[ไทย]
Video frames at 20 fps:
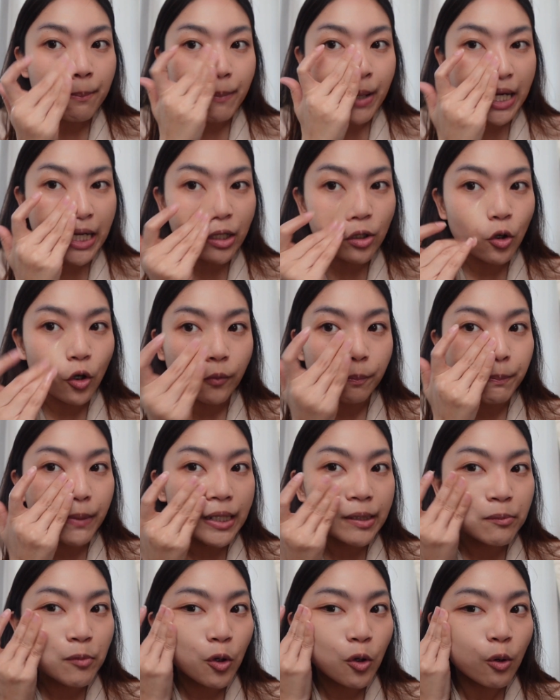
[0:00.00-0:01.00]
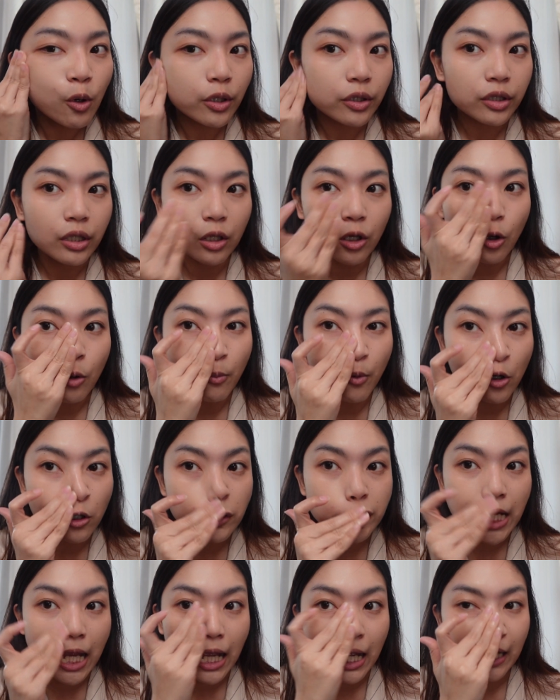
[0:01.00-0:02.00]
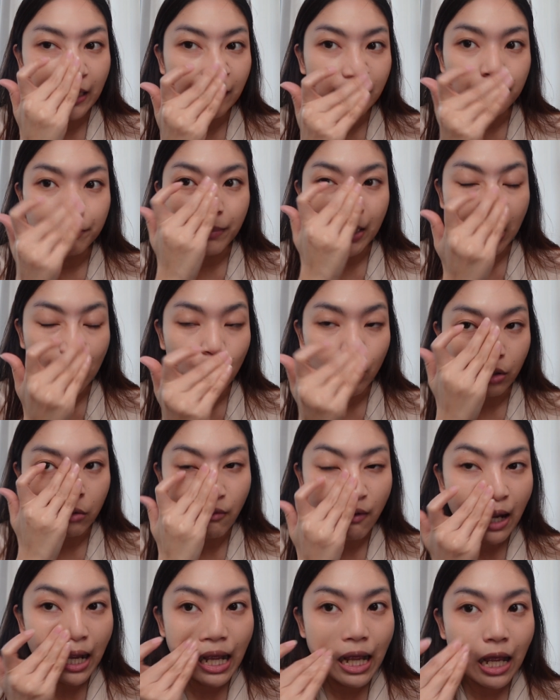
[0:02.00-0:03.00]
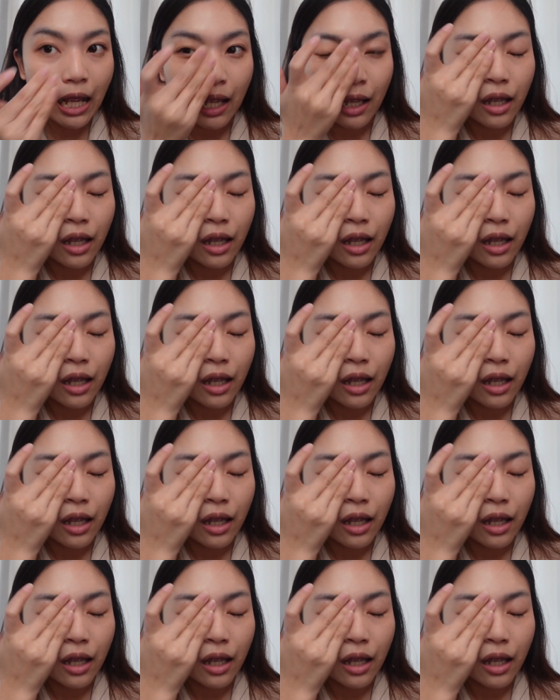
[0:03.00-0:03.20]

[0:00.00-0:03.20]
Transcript: ไปกดเป็นโหมดสโลโมชันปรากฏว่า